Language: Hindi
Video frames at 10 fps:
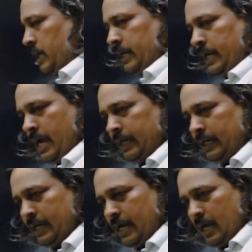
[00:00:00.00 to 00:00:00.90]
करने आया कि
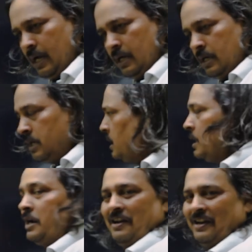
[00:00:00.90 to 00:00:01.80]
नहीं आया
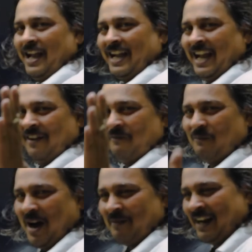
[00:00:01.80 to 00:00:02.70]
लेकिन
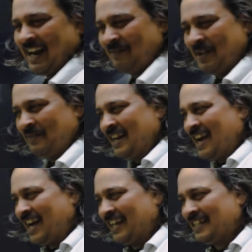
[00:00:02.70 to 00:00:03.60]
बाबा नाम है
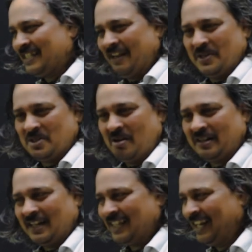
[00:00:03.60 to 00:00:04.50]
मेरा इससे भी
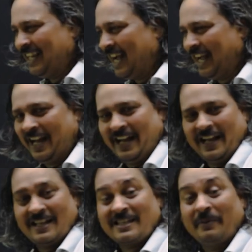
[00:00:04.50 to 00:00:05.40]
शॉर्टकट तरीका
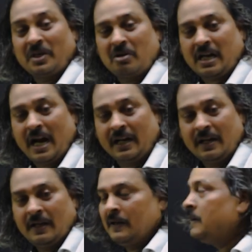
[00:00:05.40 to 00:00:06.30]
है इससे भी शॉर्टकट